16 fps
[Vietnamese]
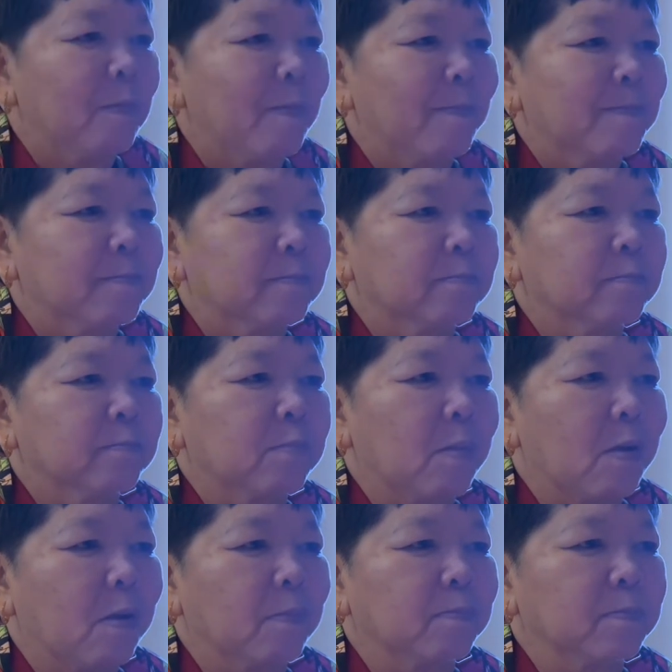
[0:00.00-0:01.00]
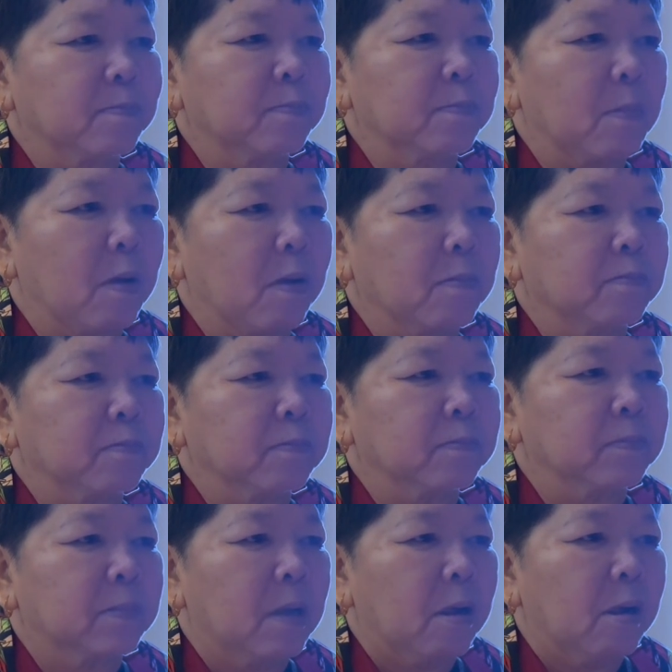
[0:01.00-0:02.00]
chất uh, bốc uh, bóc ăn
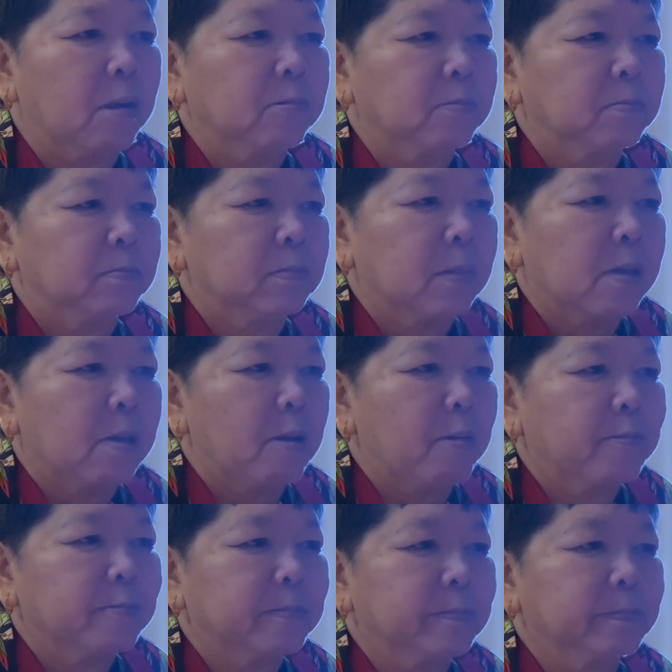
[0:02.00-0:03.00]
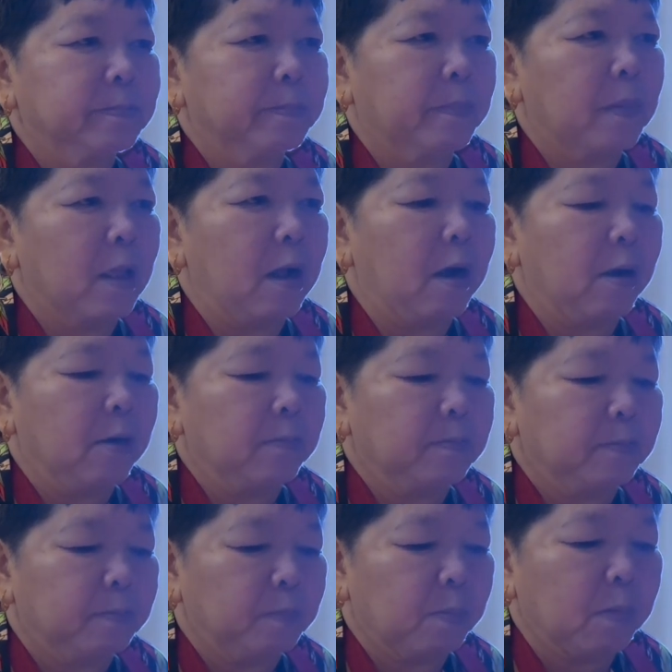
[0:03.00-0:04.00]
nha cả nhà sao lúc nào
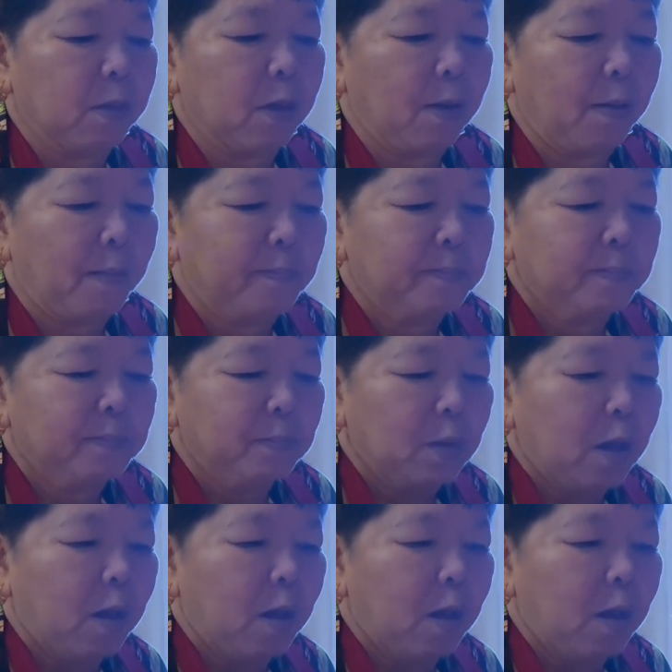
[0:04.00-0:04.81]
miệng chất cũng ăn gì chất